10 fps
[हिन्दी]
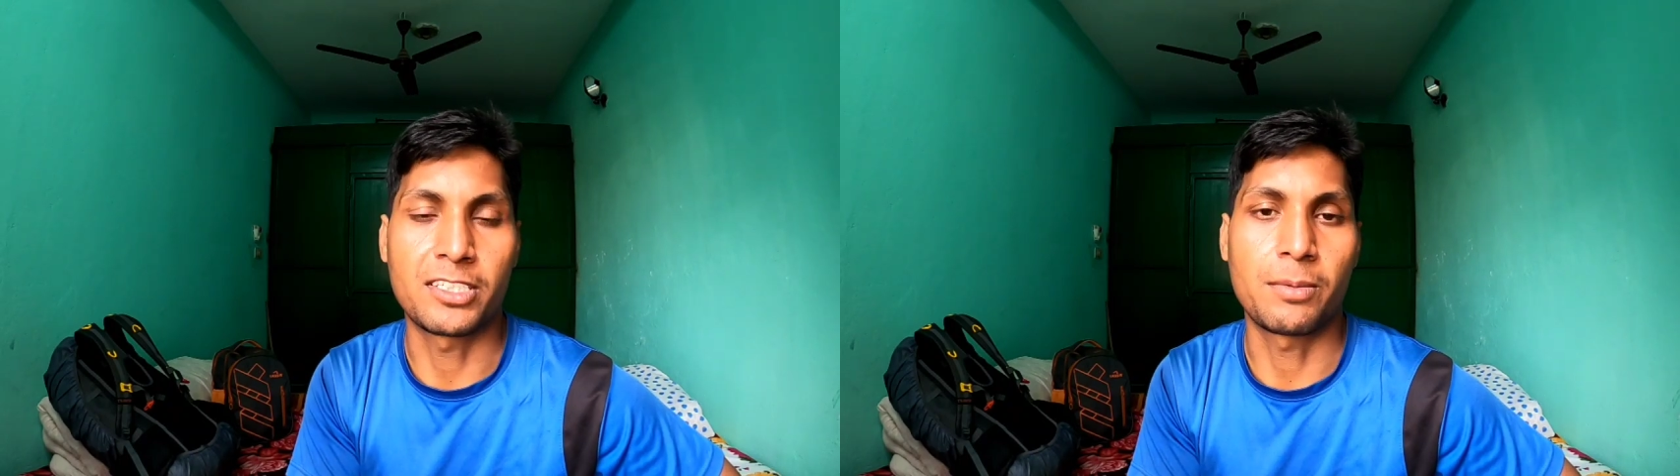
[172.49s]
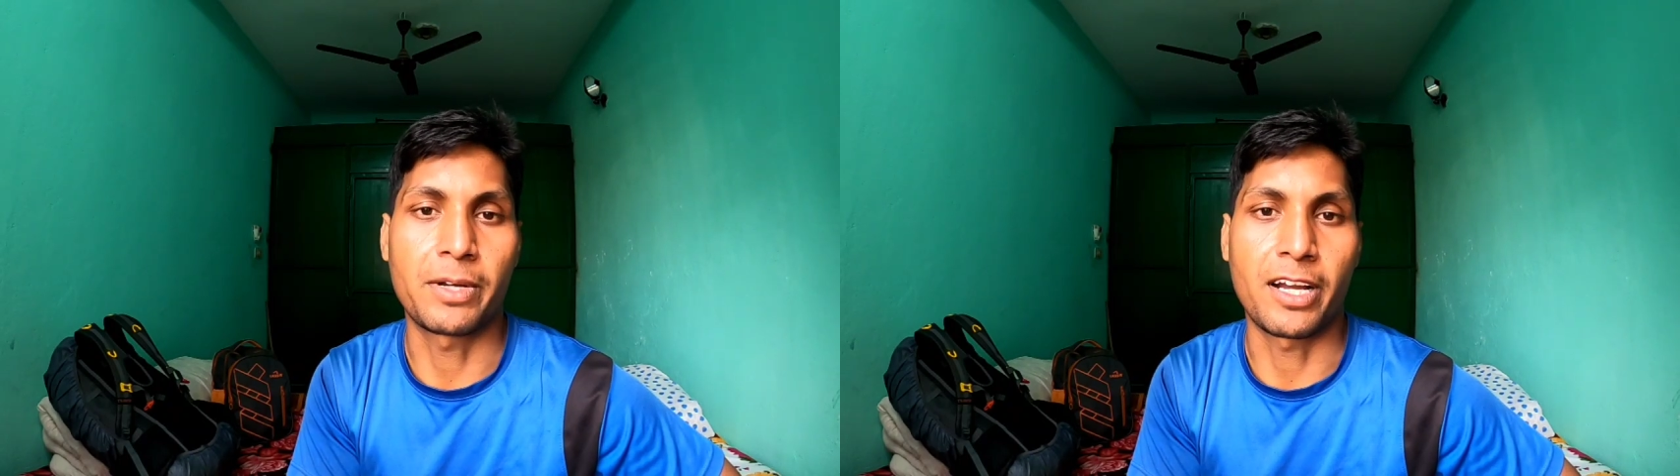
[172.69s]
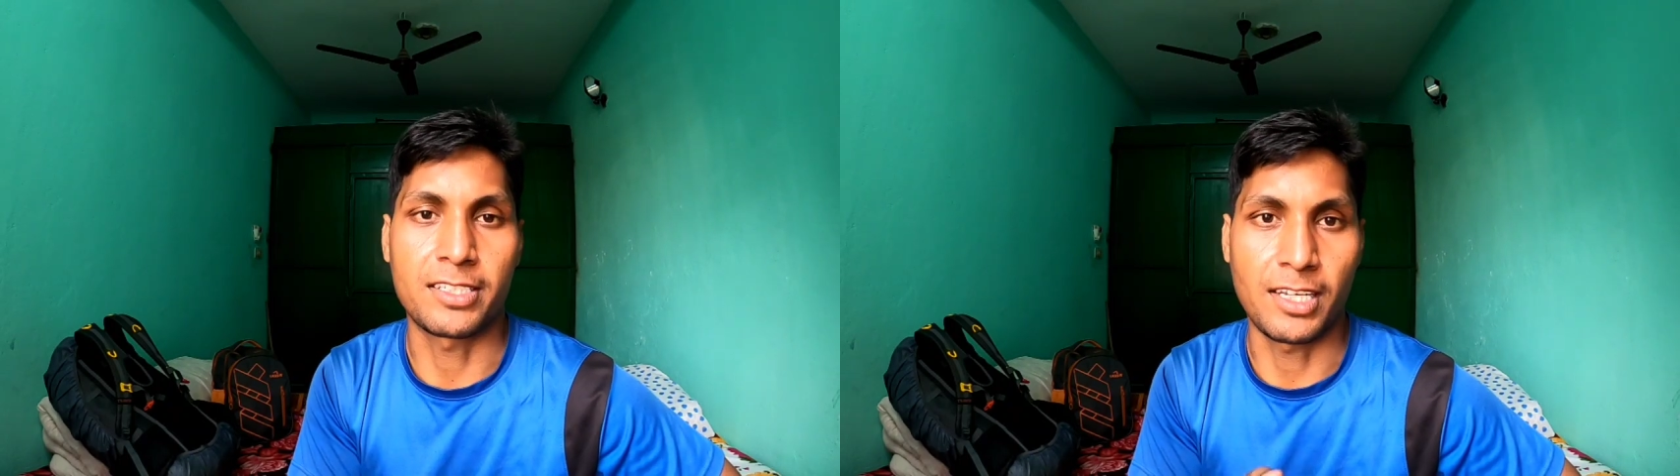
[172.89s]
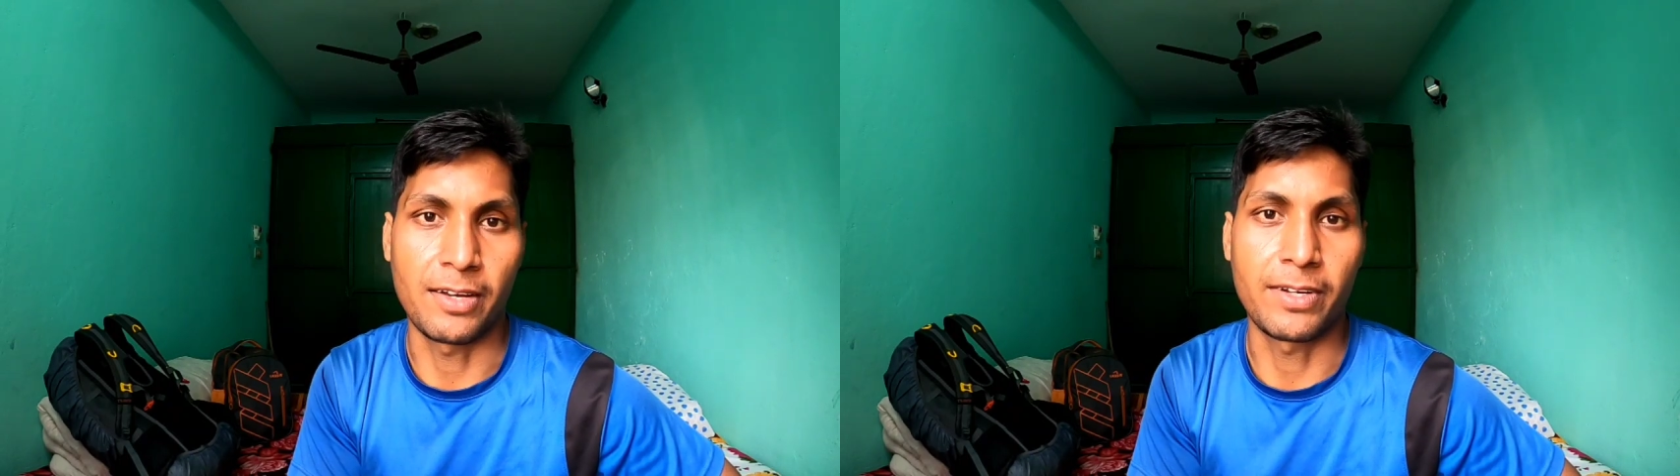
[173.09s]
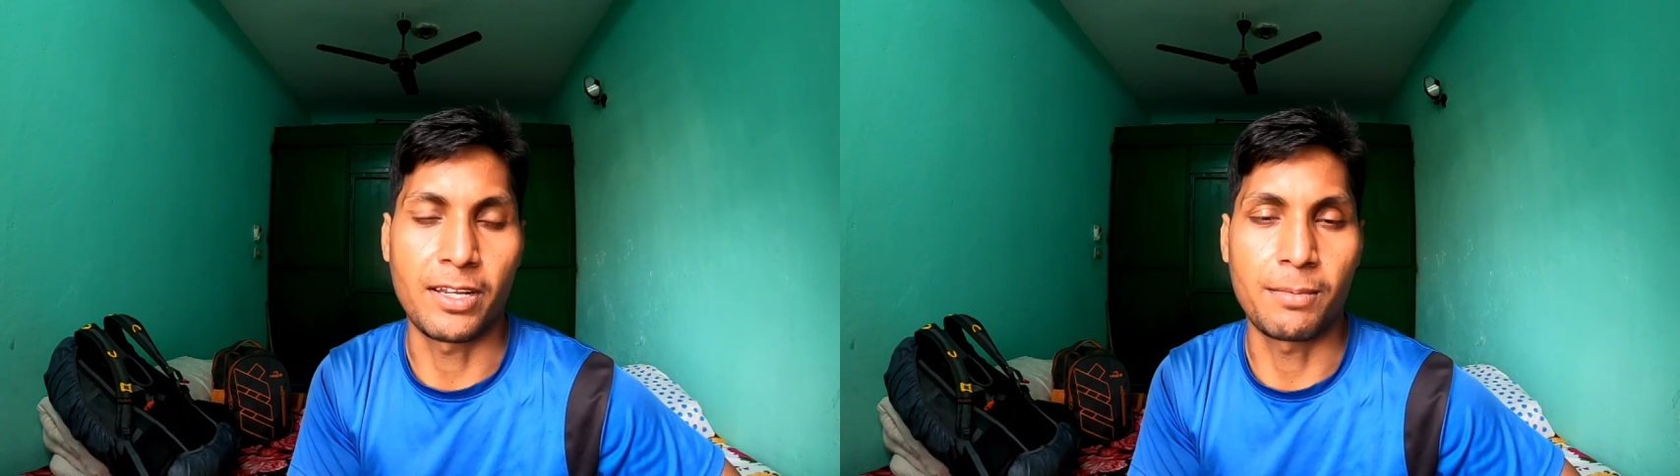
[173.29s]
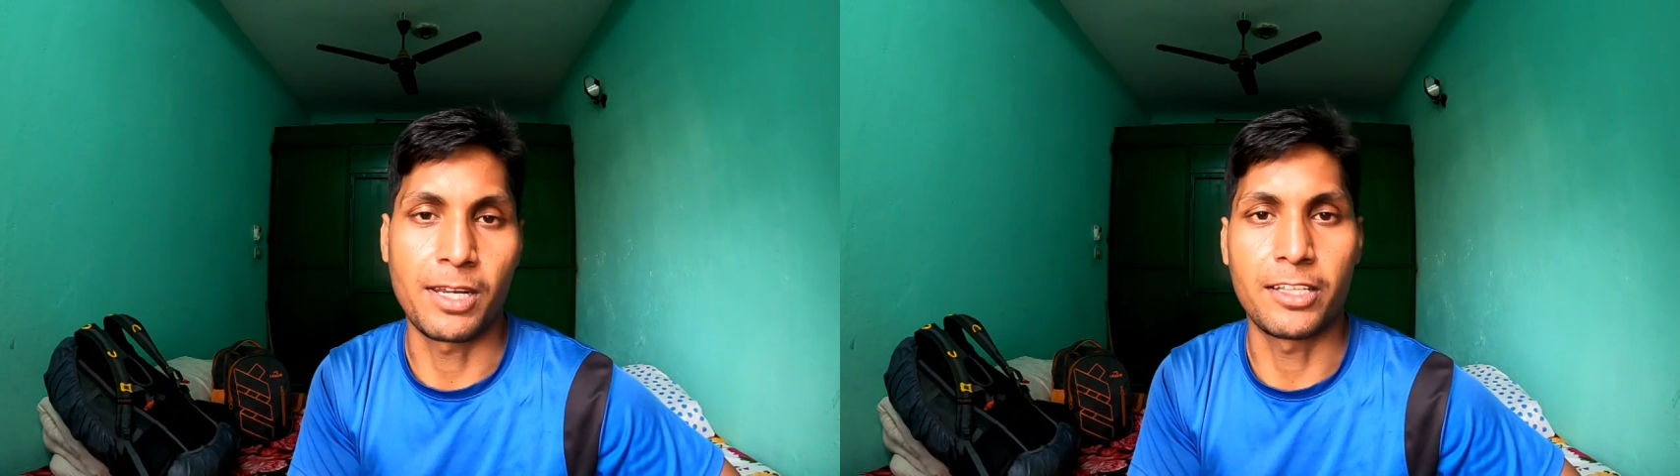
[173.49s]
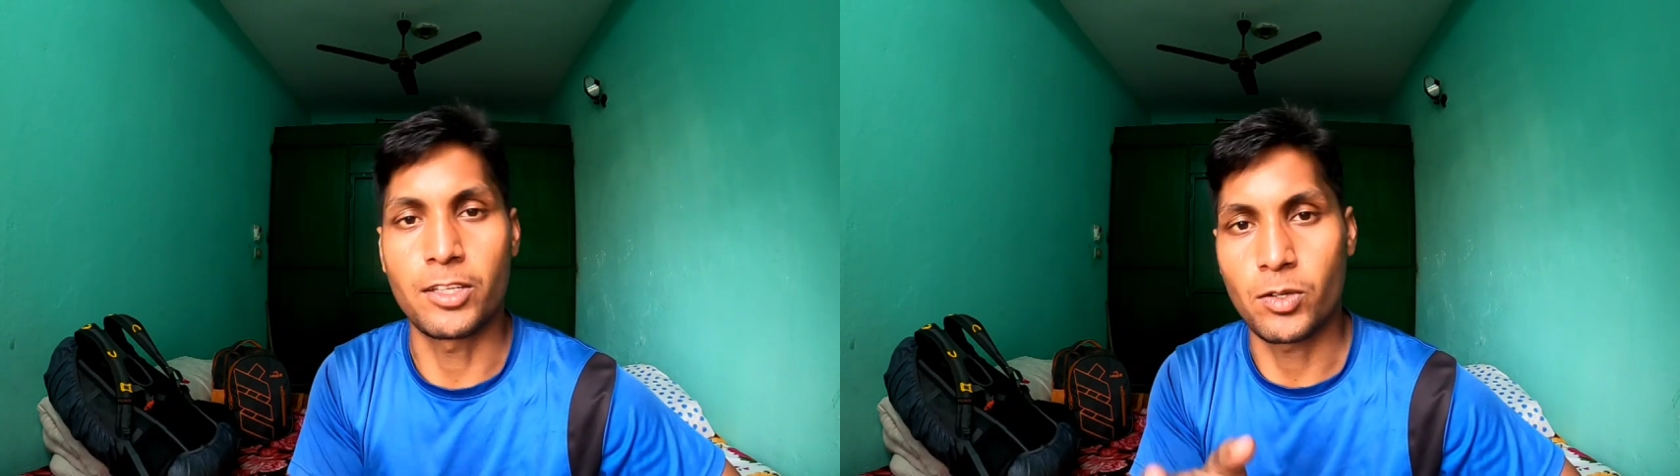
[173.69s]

किसी प्रकार से लिफ्ट नहीं मिली